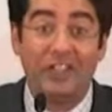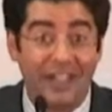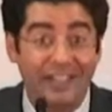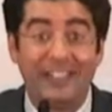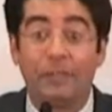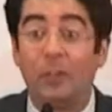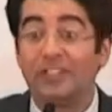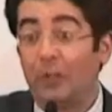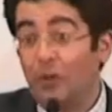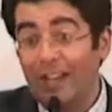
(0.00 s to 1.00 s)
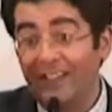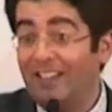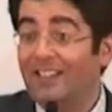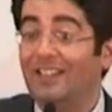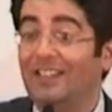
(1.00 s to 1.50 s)
me encantaría poder saludar
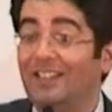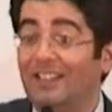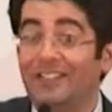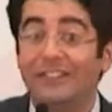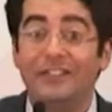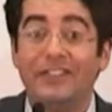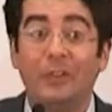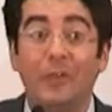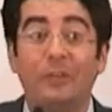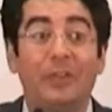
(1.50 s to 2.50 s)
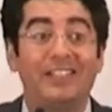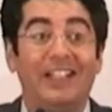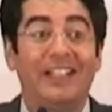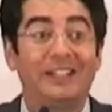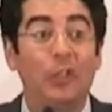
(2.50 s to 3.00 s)
desde el... En fin, no voy a poder
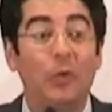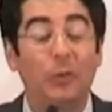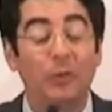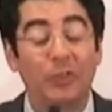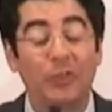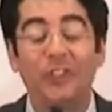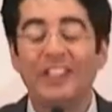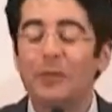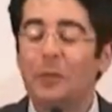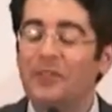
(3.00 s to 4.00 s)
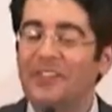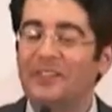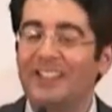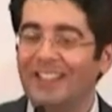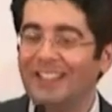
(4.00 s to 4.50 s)
hacerlo con todos y
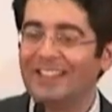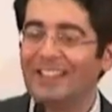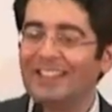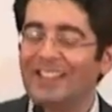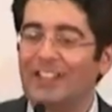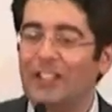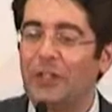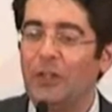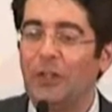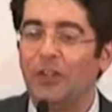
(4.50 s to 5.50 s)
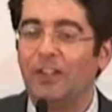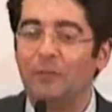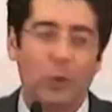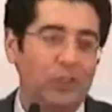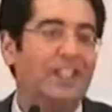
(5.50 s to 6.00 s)
discúlpenme. Desde el secretario
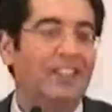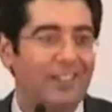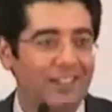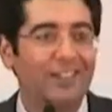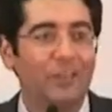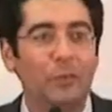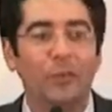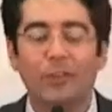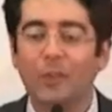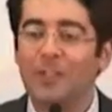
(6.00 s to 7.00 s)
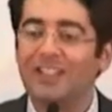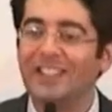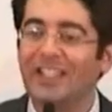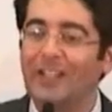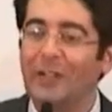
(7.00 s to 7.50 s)
Procede, uno nombre del
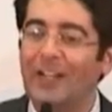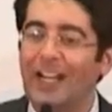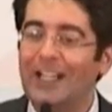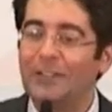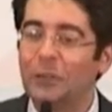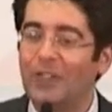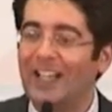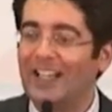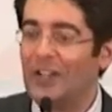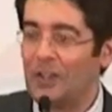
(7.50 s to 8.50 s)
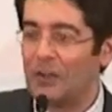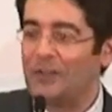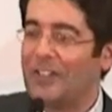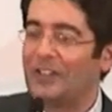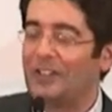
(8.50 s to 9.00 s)
secretario general insular,
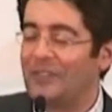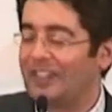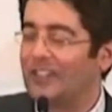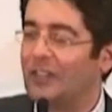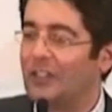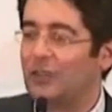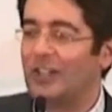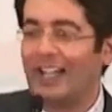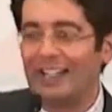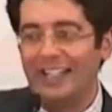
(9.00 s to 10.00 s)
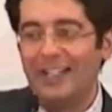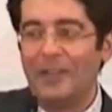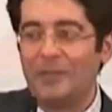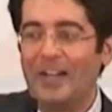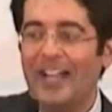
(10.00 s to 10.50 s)
compañeros del partido de la insular,
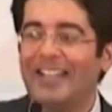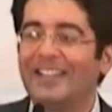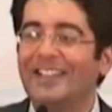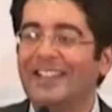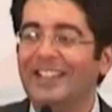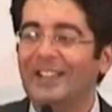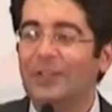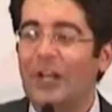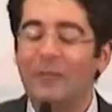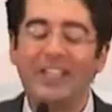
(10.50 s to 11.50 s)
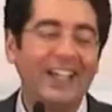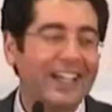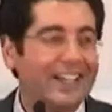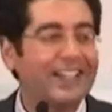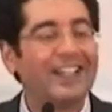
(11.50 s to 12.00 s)
Margarita, una
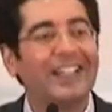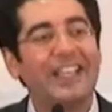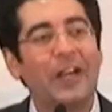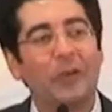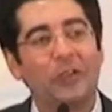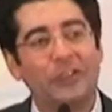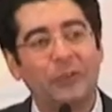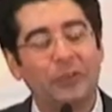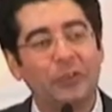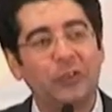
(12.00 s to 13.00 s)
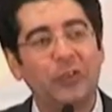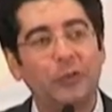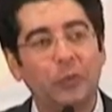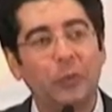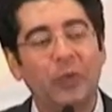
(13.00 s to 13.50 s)
amiga que ya conocemos todos,
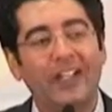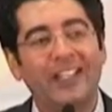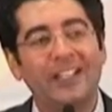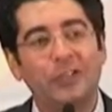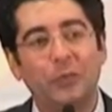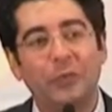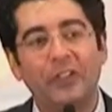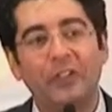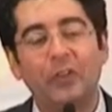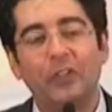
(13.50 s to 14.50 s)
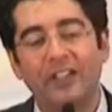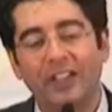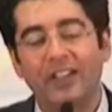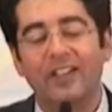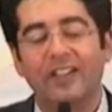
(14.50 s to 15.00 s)
estuvo aquí en su momento,
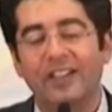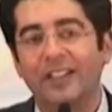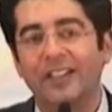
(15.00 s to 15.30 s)
eh,